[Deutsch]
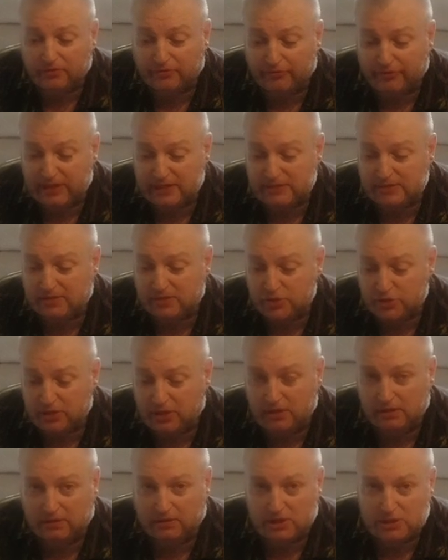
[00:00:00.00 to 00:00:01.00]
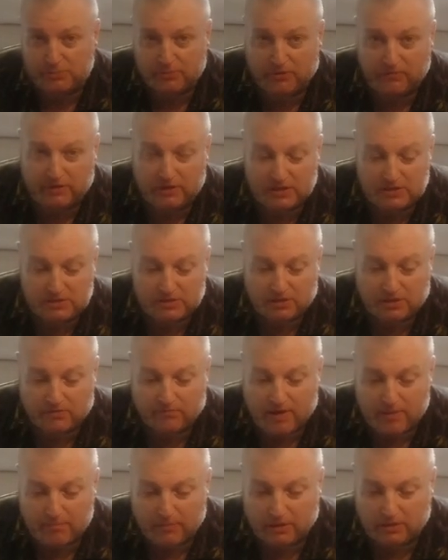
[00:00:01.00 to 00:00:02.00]
festgestellt, dass man, wie gesagt,
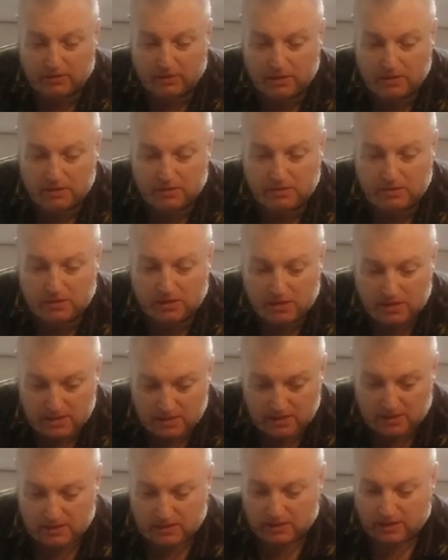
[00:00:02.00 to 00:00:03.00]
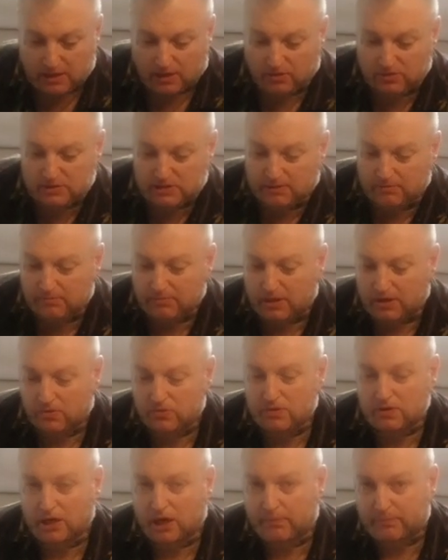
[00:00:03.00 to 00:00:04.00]
wenn man in unserem
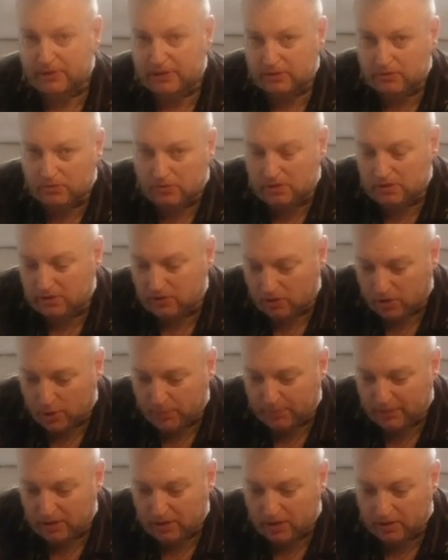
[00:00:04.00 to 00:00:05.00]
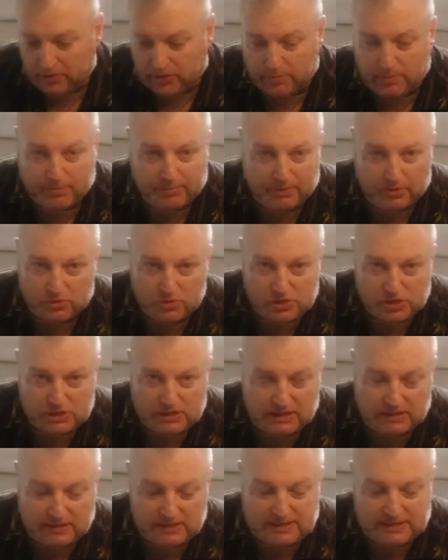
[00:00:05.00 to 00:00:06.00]
unglaublich tollen Nachbarland, aber bei uns sieht die